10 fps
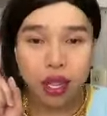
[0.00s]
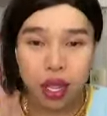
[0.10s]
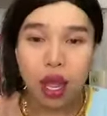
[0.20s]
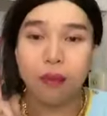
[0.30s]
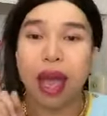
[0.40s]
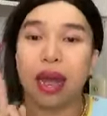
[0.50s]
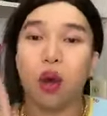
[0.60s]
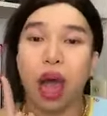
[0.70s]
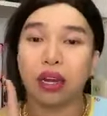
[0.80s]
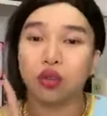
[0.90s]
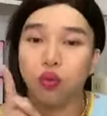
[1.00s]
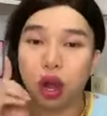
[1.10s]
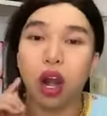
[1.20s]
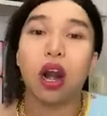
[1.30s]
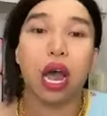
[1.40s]
nhưng mà đồ ăn Trung
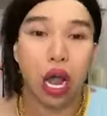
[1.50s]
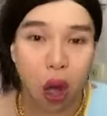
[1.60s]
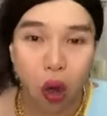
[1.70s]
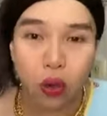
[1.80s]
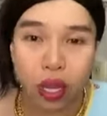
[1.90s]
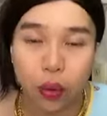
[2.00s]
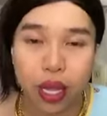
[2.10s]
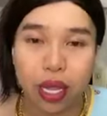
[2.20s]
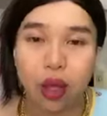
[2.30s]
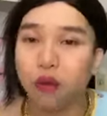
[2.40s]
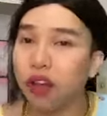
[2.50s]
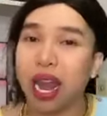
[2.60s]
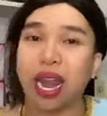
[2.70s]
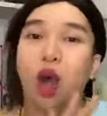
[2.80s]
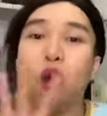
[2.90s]
Quốc rất là ngon luôn nha quý vị chứ không
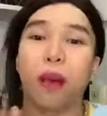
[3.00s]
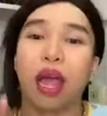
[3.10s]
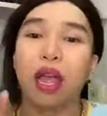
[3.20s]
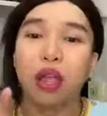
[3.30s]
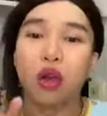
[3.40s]
phải là đồ mà